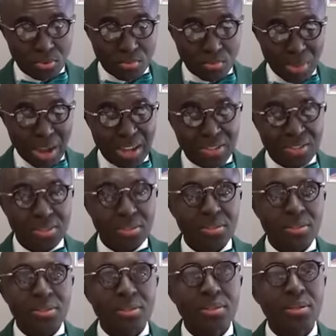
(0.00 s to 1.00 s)

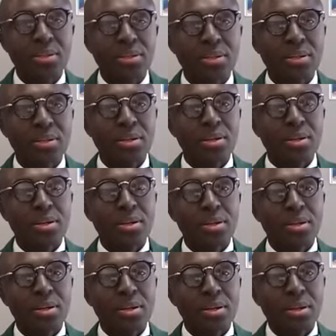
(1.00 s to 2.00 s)
mars
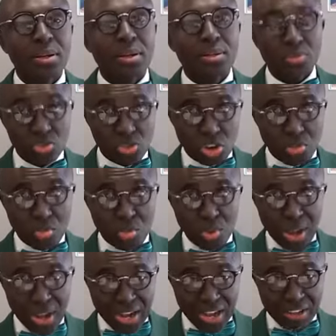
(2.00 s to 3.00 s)
nous
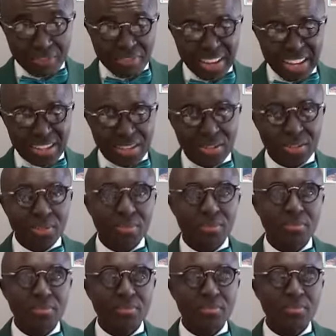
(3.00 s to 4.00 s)
sommes à la veille
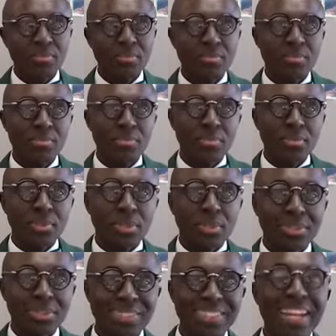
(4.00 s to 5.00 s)

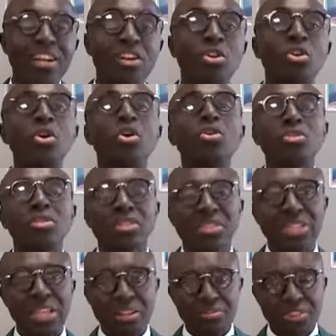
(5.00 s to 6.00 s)
d'un grand
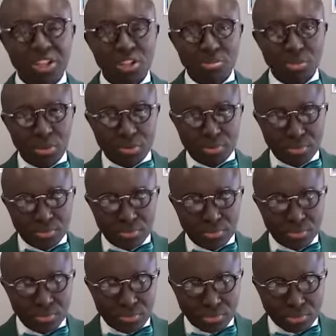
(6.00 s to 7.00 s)
événement.
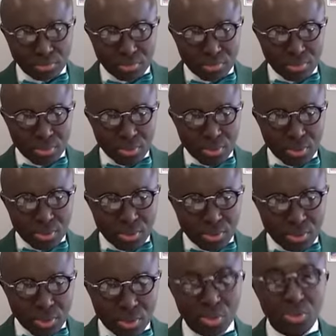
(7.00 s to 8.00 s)

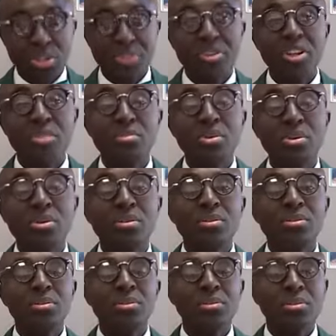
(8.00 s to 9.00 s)
Le grand événement,
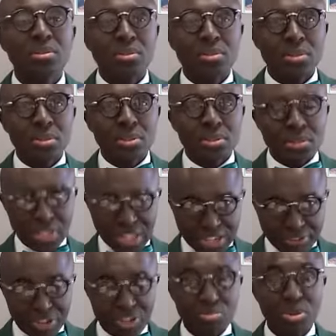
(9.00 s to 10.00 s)
c'est
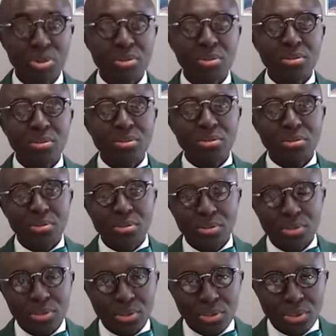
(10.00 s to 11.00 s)
l'événement
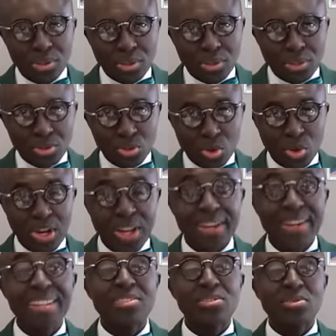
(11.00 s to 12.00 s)
de la
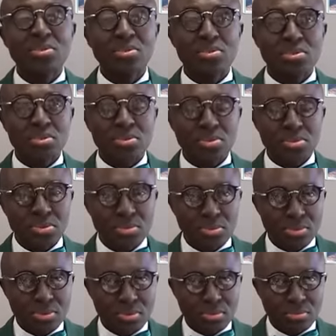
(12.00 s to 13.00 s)
naissance
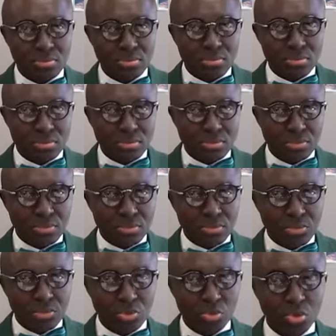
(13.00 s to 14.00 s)

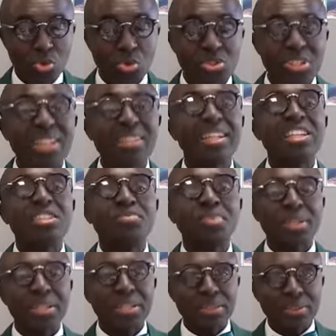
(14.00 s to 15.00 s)
du
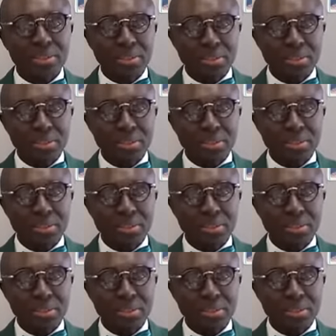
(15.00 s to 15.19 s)
Saint-Esprit